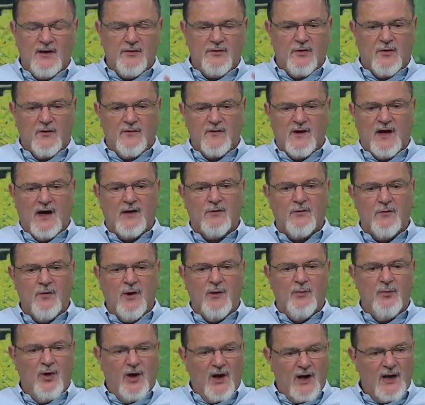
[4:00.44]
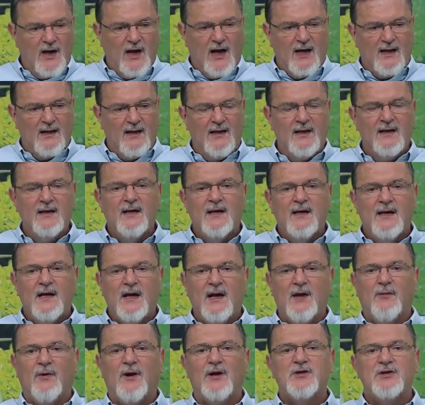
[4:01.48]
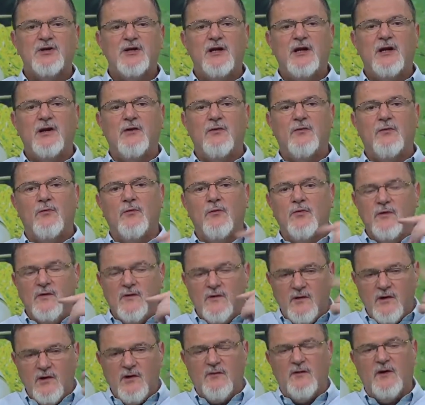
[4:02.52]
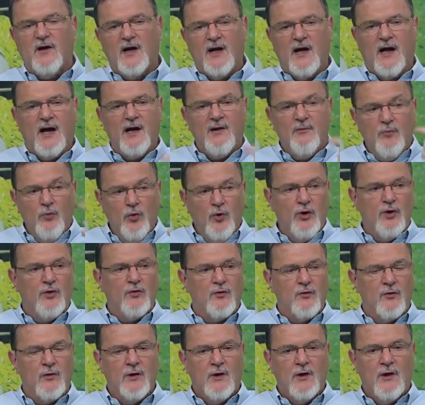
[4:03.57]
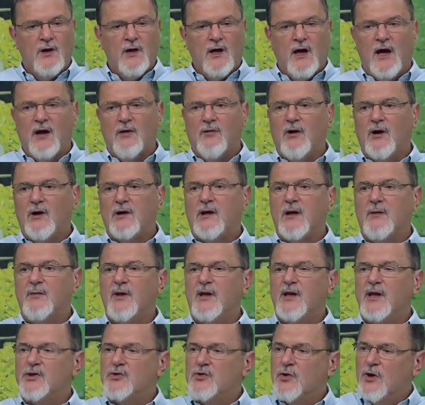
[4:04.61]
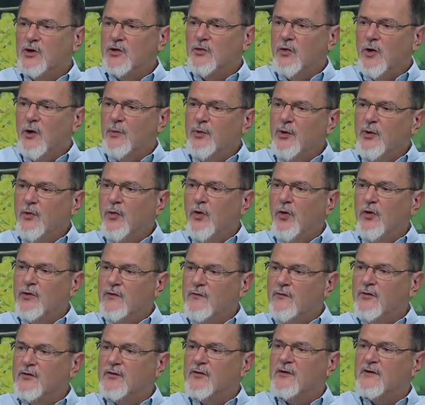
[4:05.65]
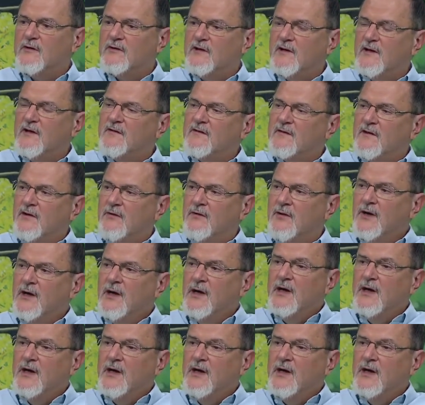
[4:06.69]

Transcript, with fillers: a entrosar com a molecada, eu acho que o Santos vai ganhar muito. Agora também está jogando o Robigol, que voltou da seleção.